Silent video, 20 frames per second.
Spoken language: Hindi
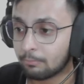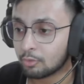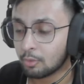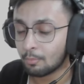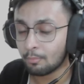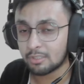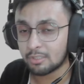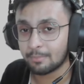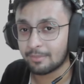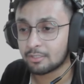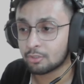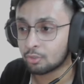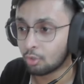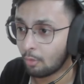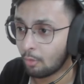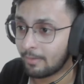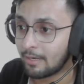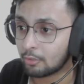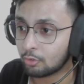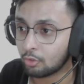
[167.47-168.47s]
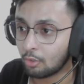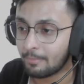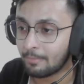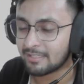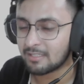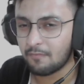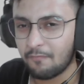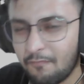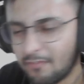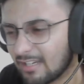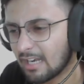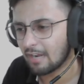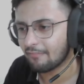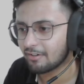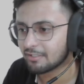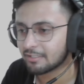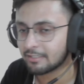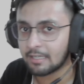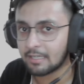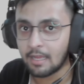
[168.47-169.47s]
तो मुझे बस दो मिनट दो में से
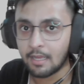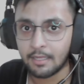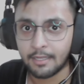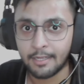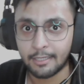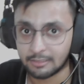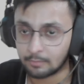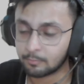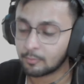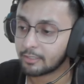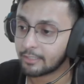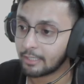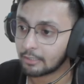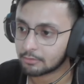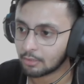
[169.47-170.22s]
फटाफट से ना खत्म करके आता